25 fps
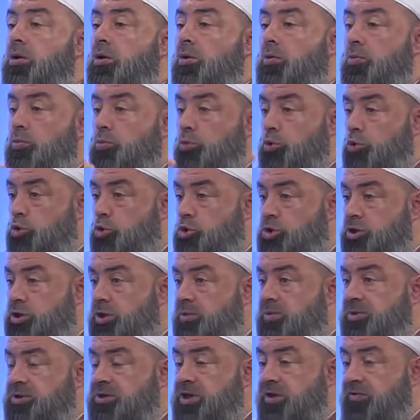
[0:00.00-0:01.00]

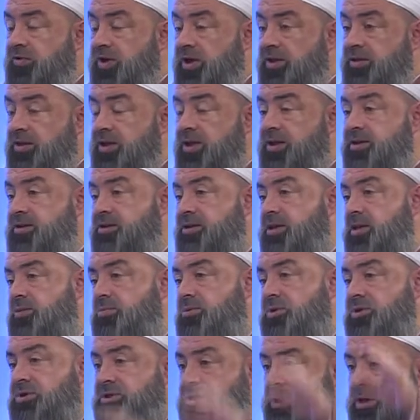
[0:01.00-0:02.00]
Mürşidimiz Efendi
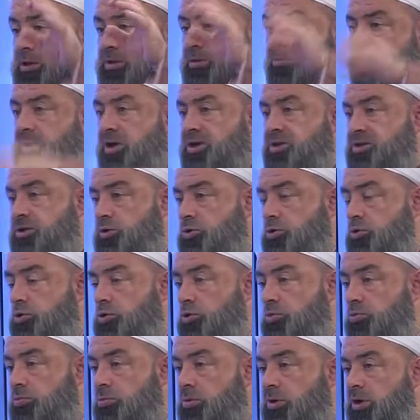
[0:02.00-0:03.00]
Hazretlerimizden bahsediyorum.
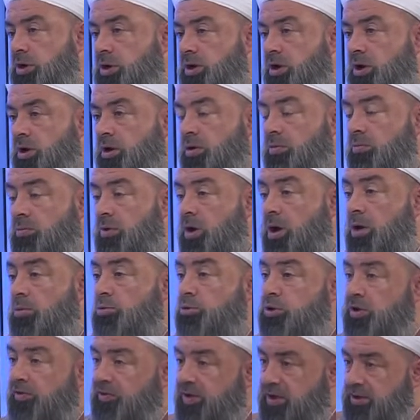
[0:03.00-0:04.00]
o. Mahmut
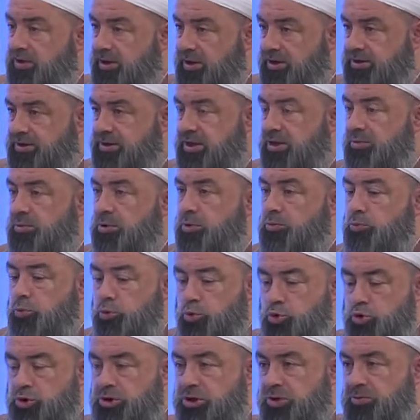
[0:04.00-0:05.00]
Efendi aslında ama
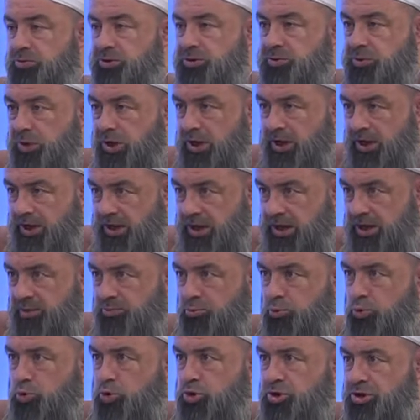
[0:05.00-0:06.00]
mürşidimiz eğer
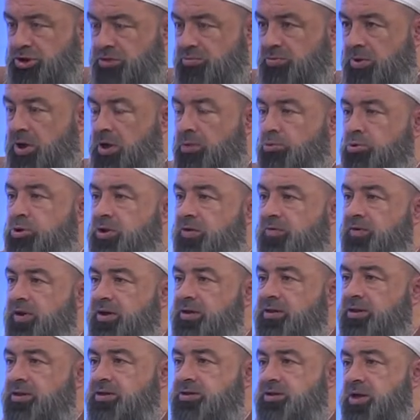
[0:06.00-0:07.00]
mürşidi Mahmut Efendi
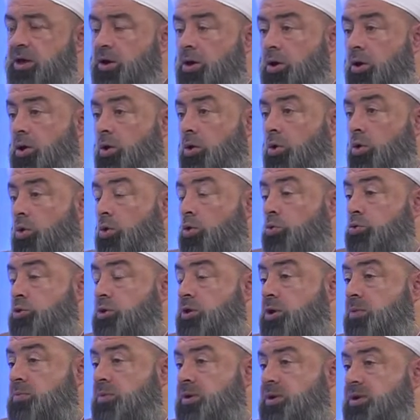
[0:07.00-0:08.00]
ise onda
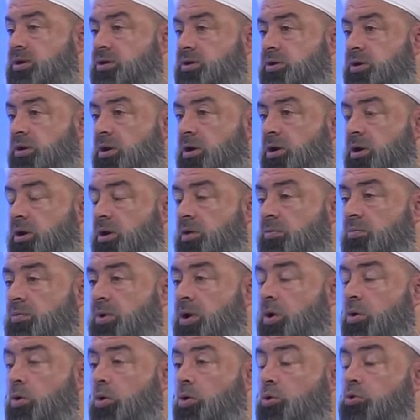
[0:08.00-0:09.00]
da bir. Bak
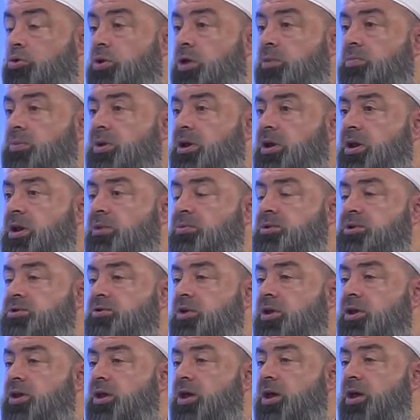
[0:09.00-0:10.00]
orada birliğimiz var
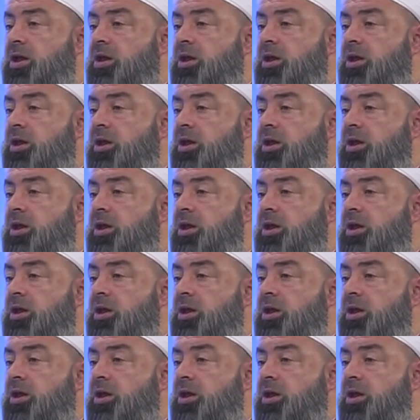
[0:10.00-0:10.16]
yani.